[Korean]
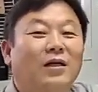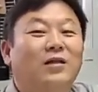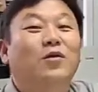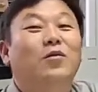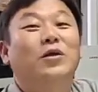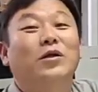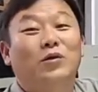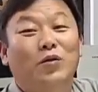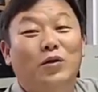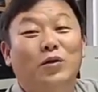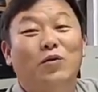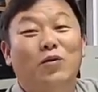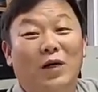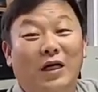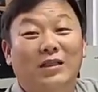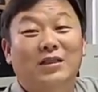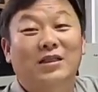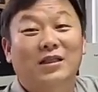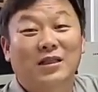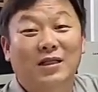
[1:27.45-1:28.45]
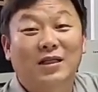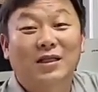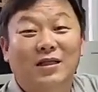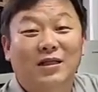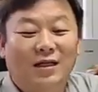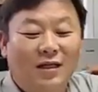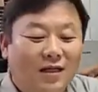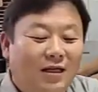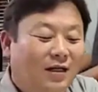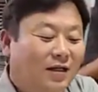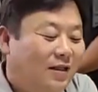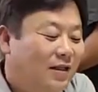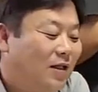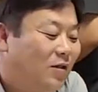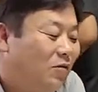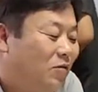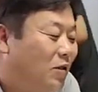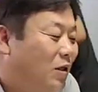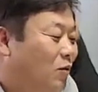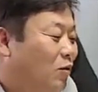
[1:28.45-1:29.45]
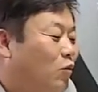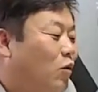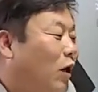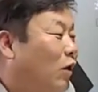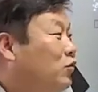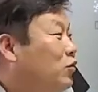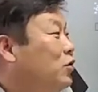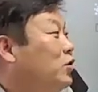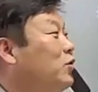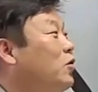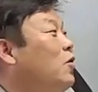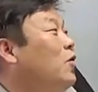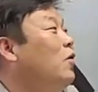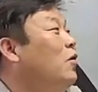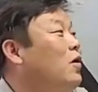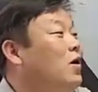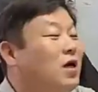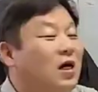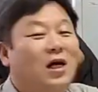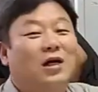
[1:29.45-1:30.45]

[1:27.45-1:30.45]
아, 서울의 소리도 같이 예, 예. 생중계도 도와주시고, 예.